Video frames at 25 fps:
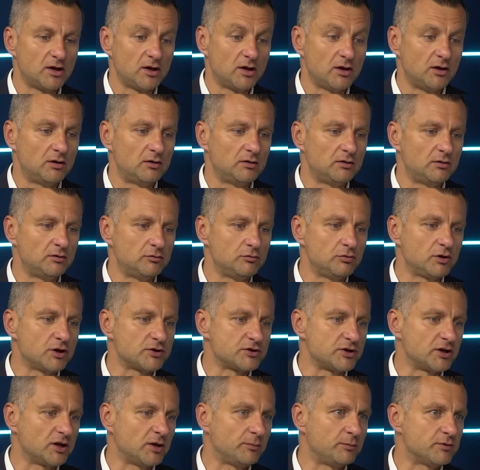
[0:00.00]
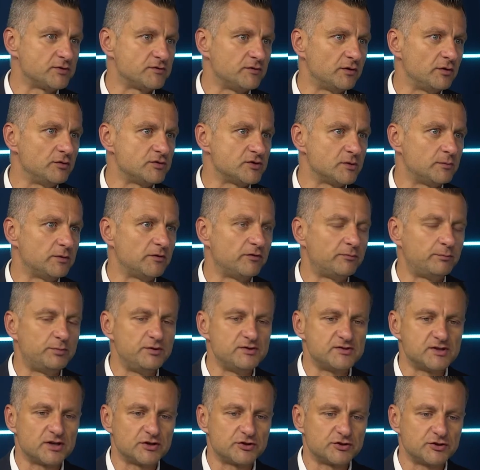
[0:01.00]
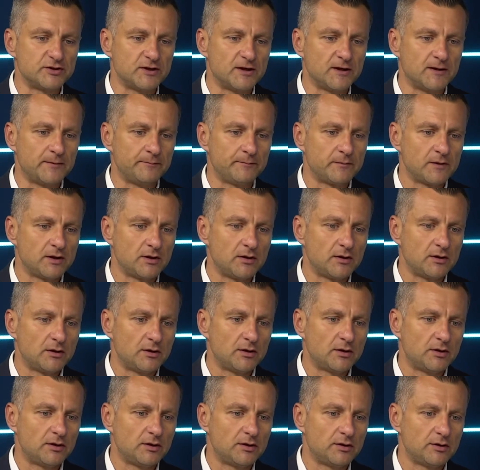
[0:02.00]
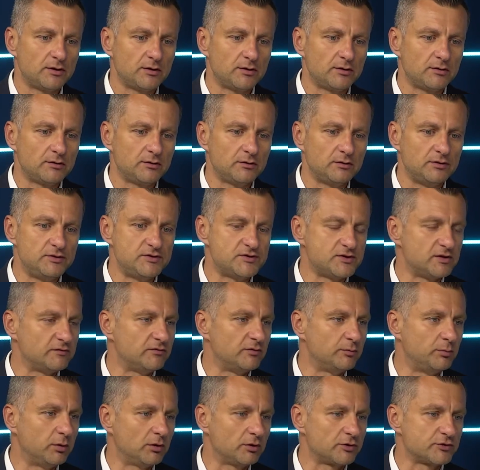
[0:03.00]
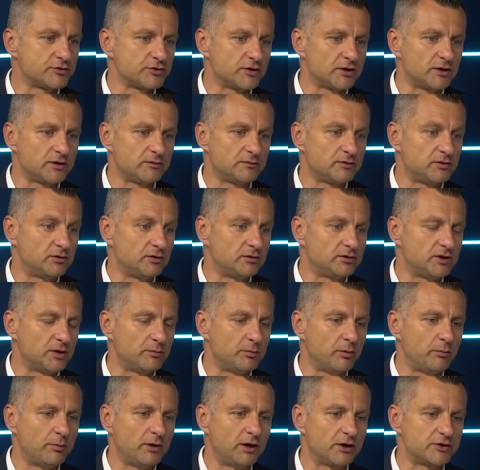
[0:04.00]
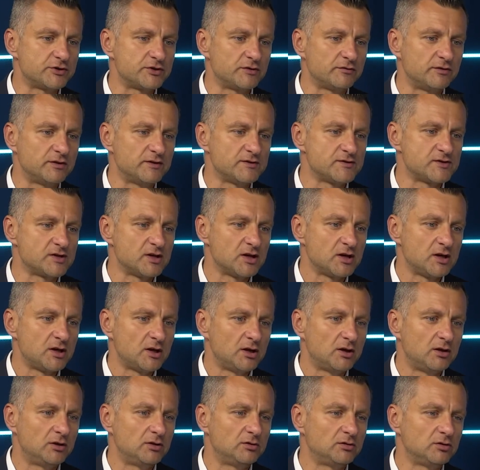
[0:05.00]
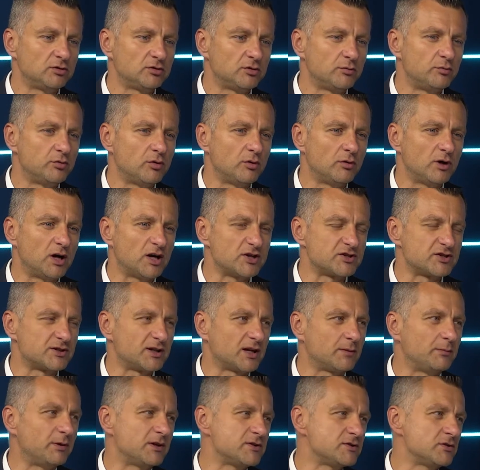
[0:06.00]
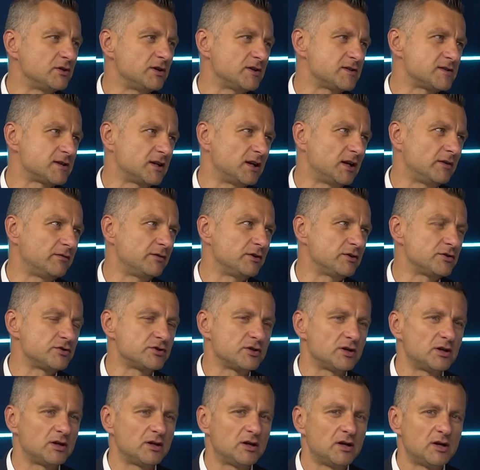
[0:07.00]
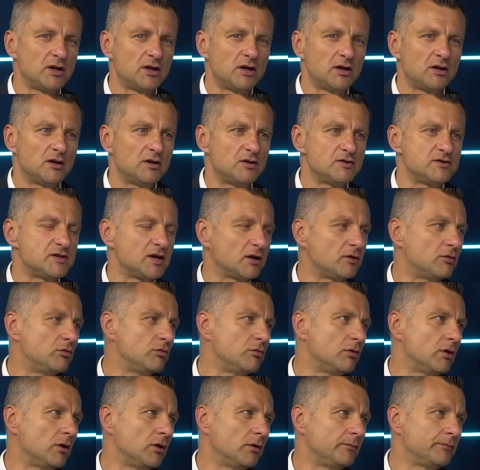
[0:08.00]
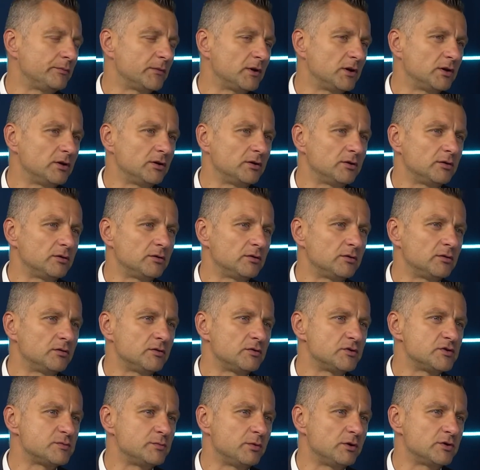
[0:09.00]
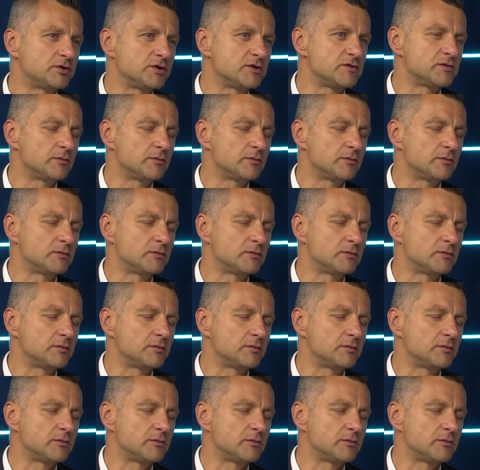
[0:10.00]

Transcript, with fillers: E, Łukaszenka pozwolił sobie wpisać na e, listy wyborcze te poparcie, więc no to było aż tak bardzo jaskrawe, że zakuło społeczeństwo